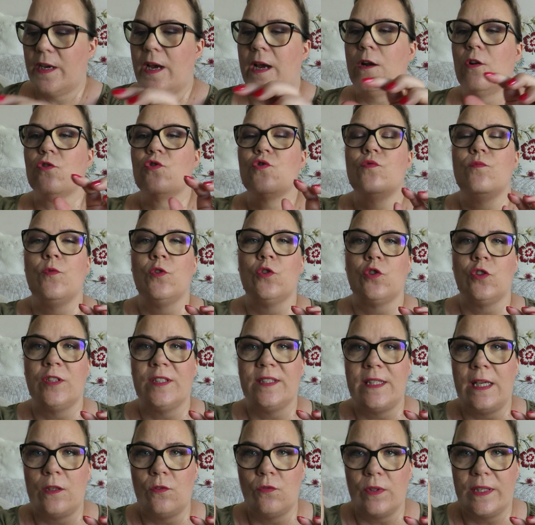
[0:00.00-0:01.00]
Alors je vous montre
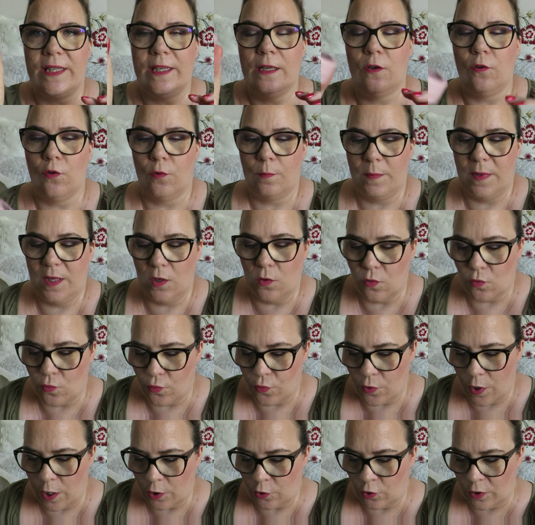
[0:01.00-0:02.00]
ça, donc ils l'ont mis aux
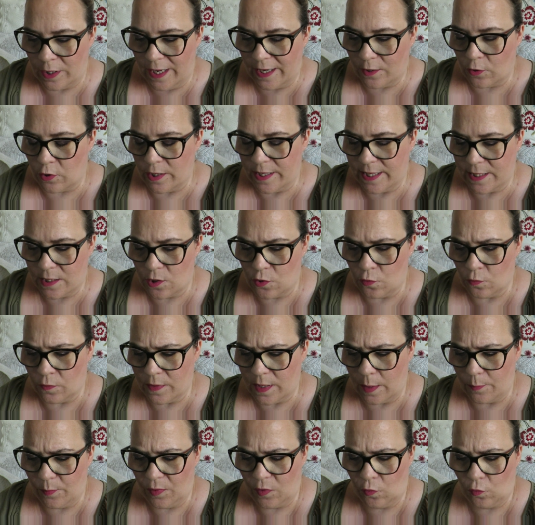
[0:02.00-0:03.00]
couleurs de la collection.
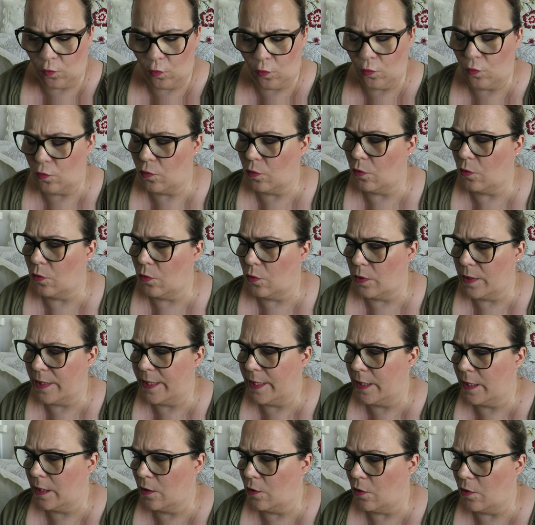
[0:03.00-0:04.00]
D'habitude euh,
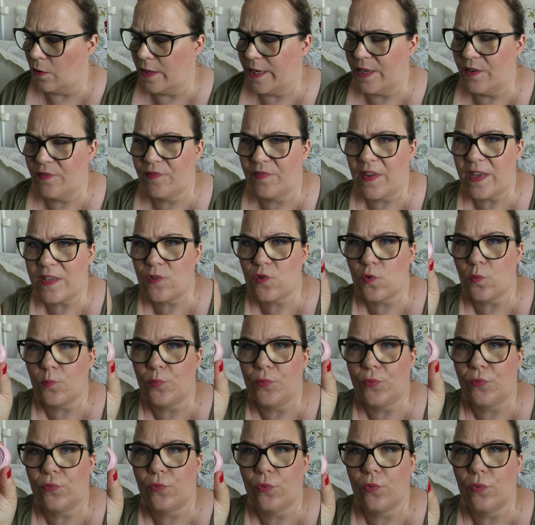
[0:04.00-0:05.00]
euh, les, phares sont
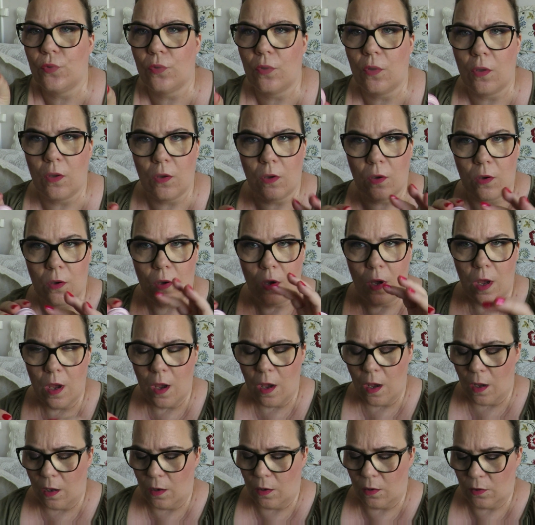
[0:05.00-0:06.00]
plutôt euh,
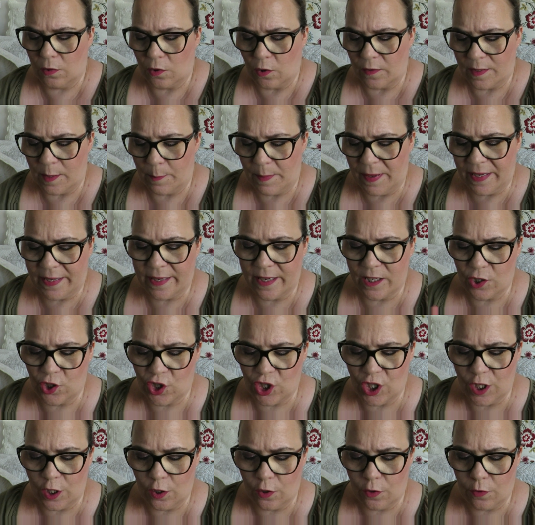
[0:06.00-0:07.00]
dans des
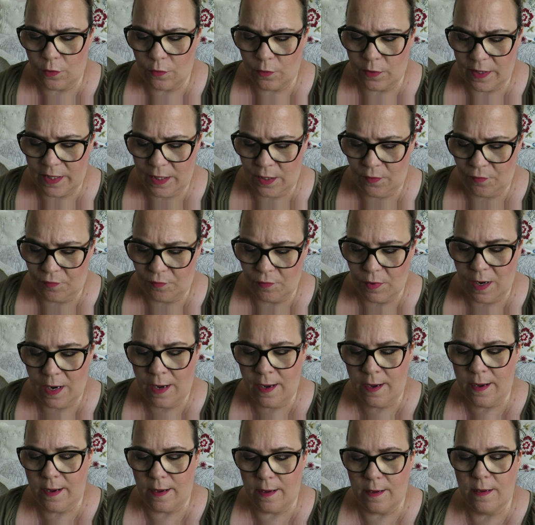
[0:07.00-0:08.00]
packaging
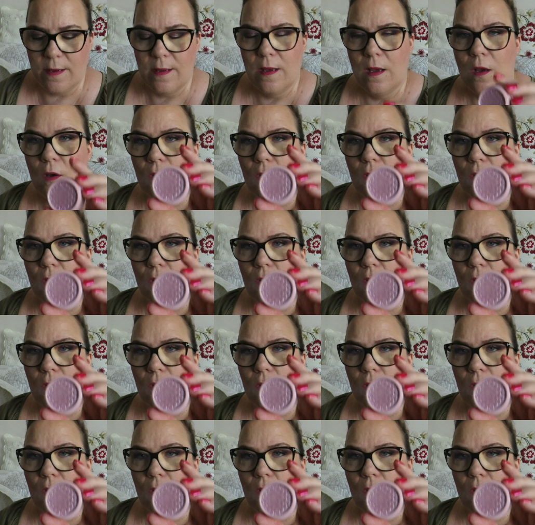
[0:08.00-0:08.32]
ivoire.